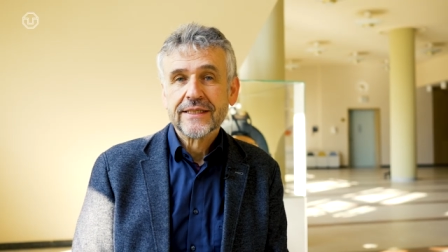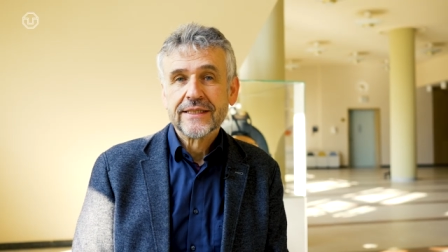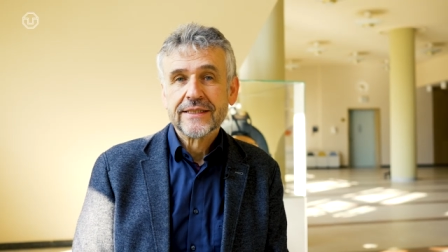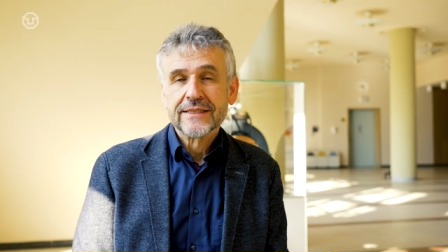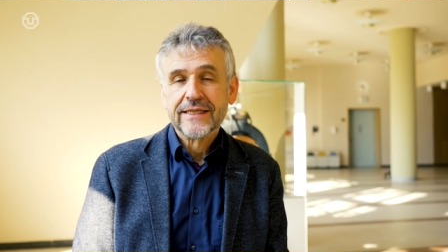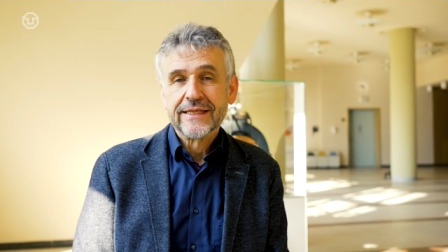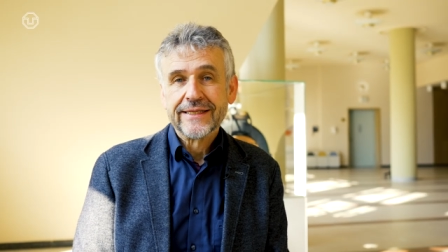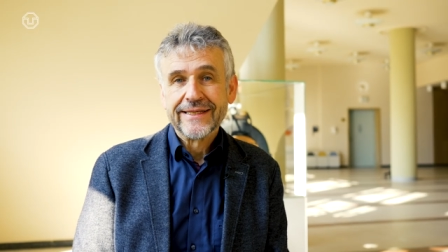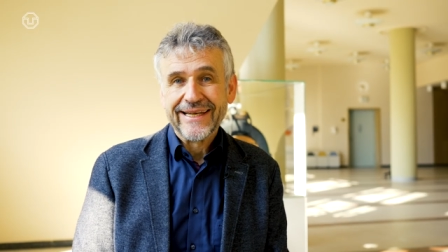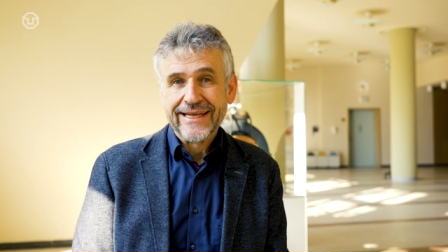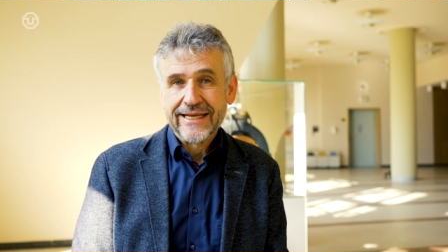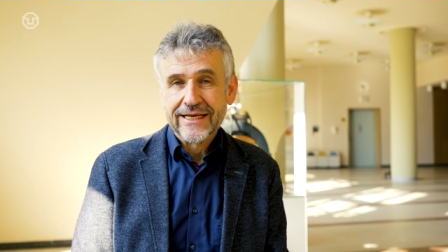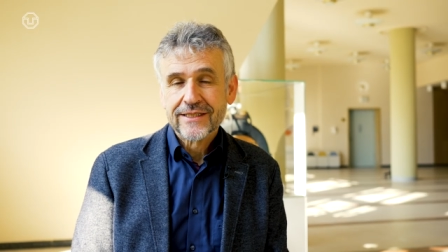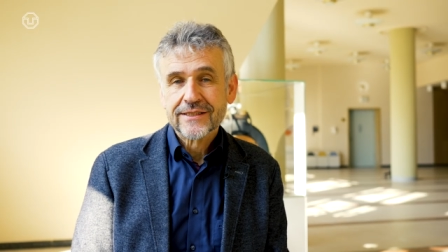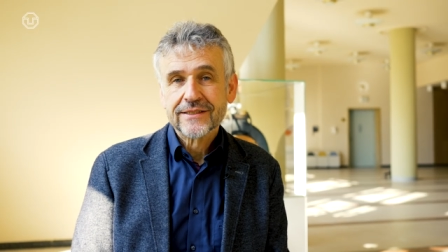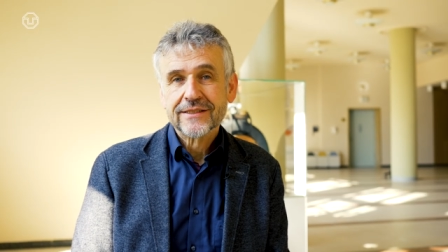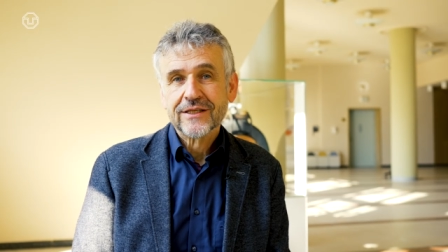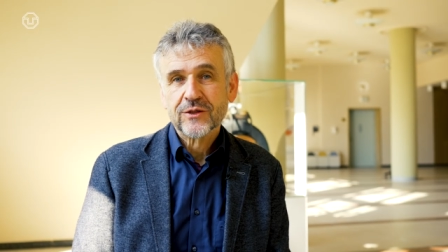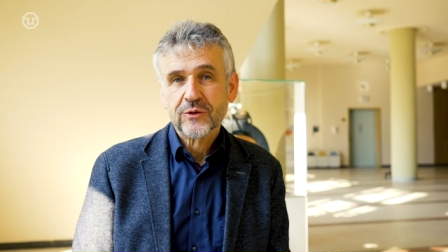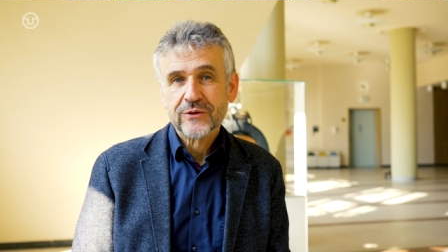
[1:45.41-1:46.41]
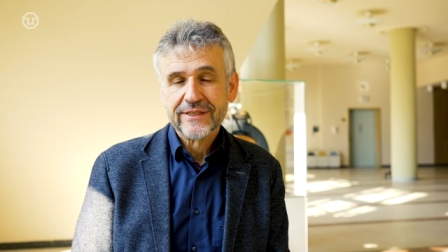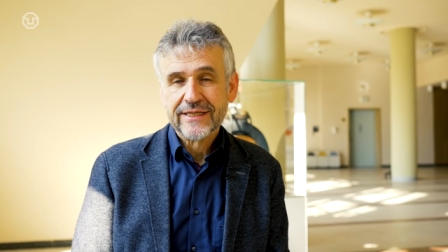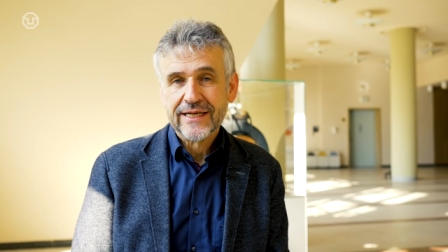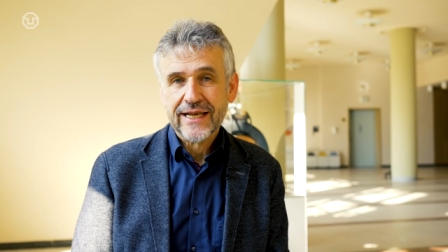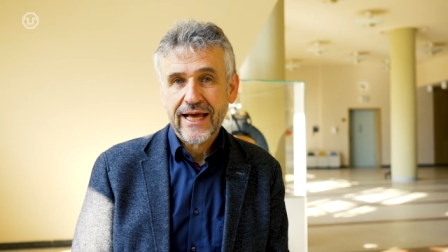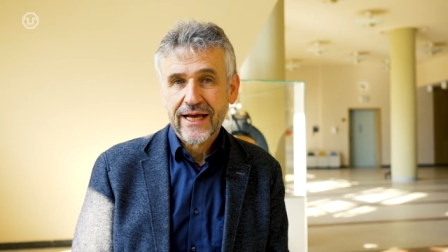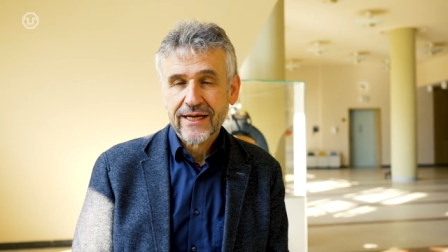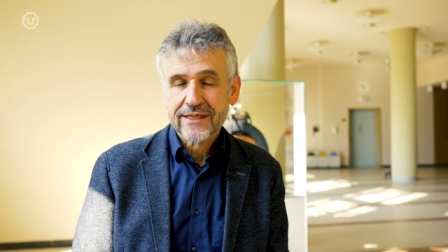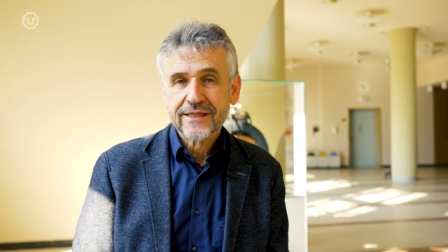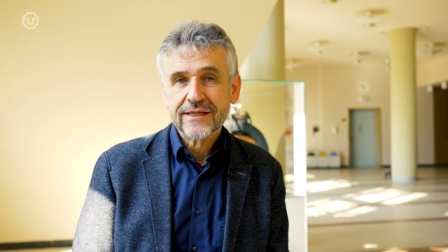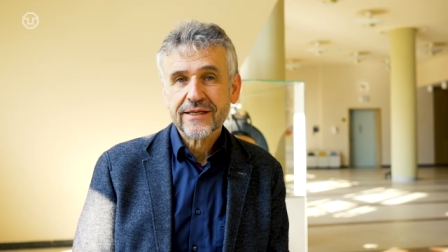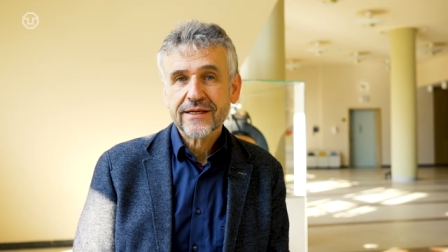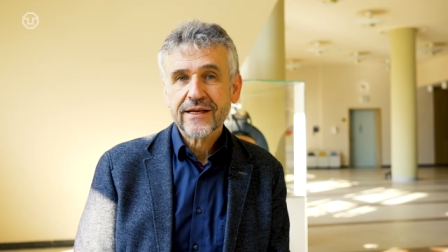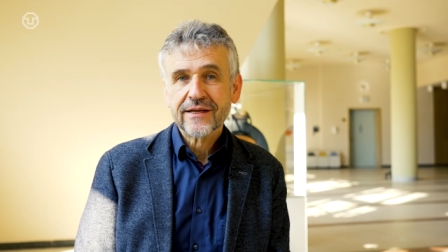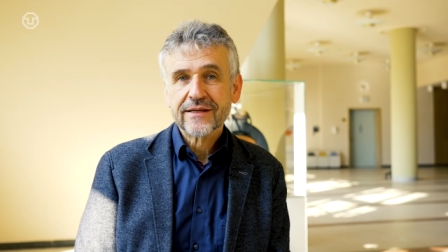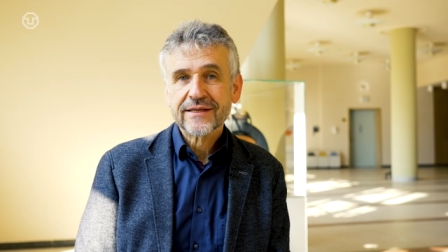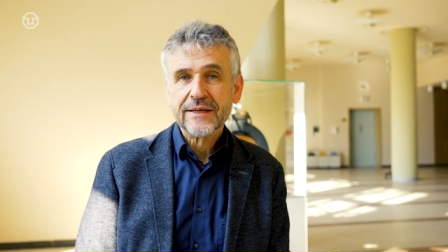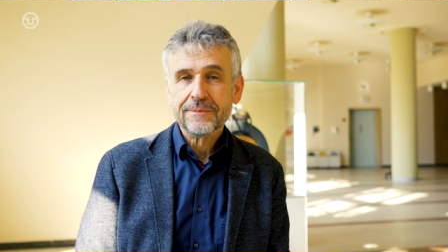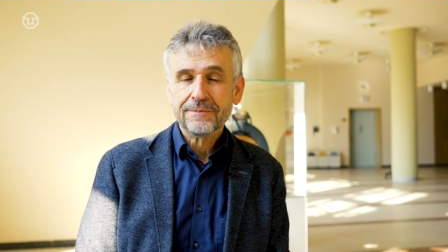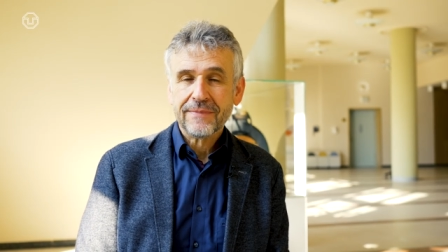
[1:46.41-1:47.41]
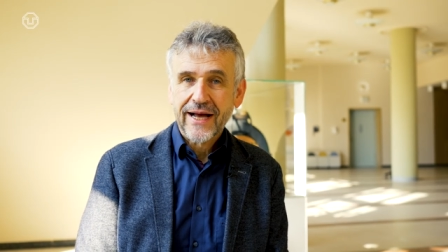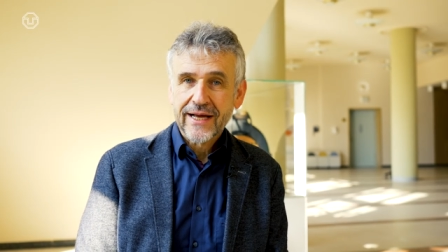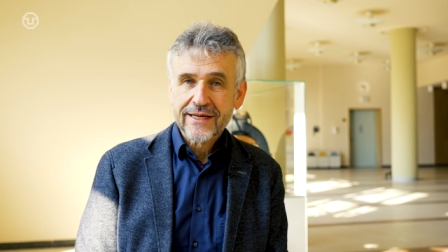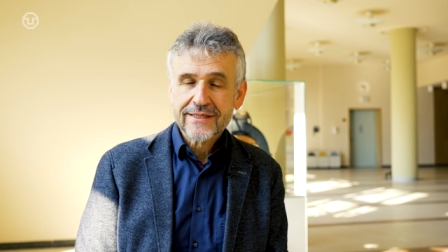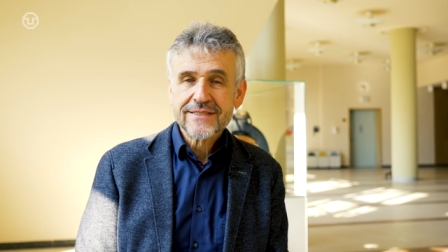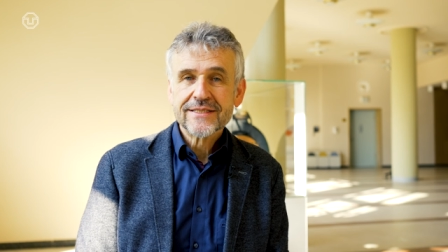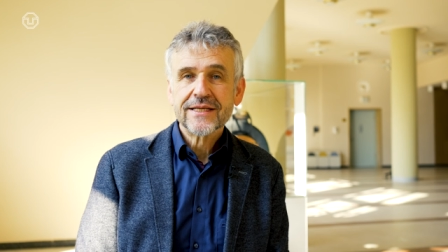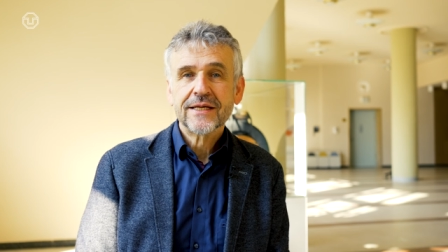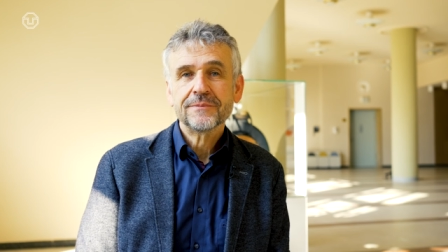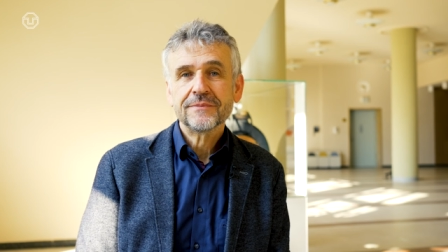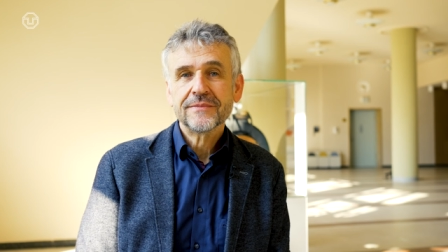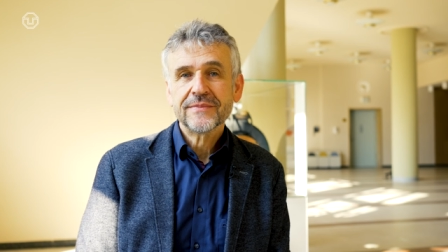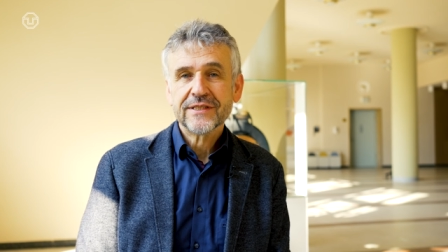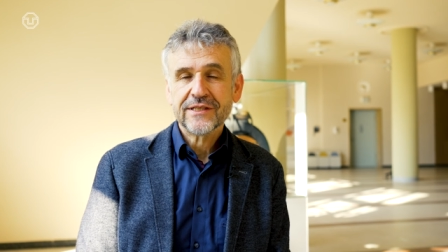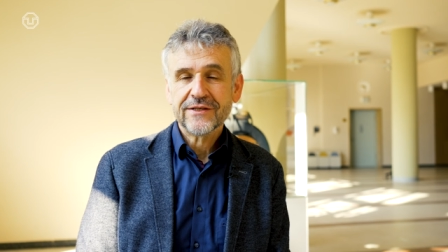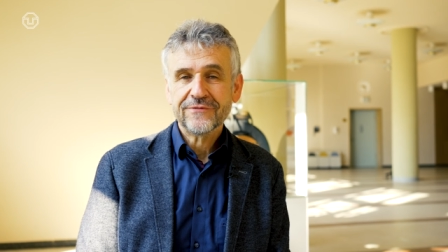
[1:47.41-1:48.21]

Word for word: in denen Lehrende und Lernende gemeinsam